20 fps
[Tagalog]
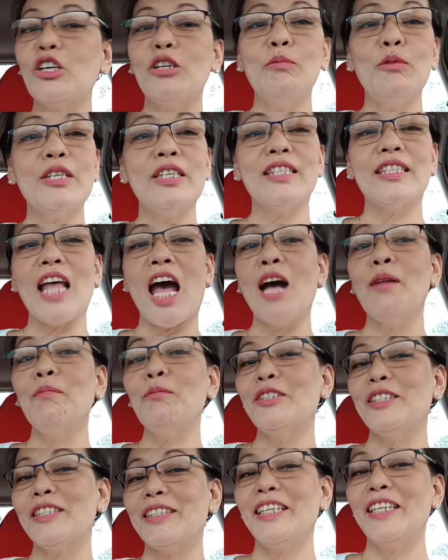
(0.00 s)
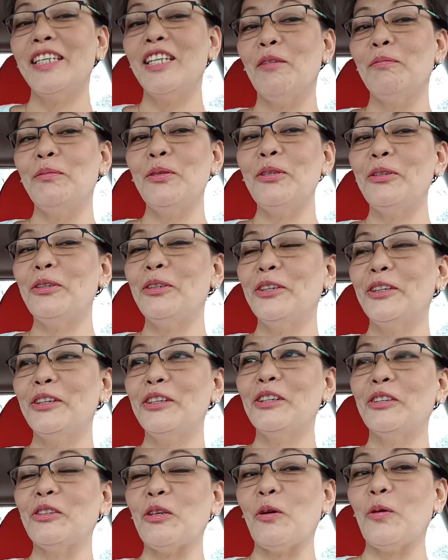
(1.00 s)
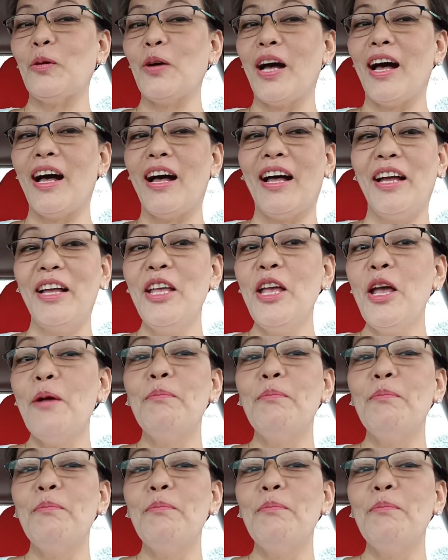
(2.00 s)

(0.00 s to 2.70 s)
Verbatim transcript: Kumustamos, ginamos? O ha?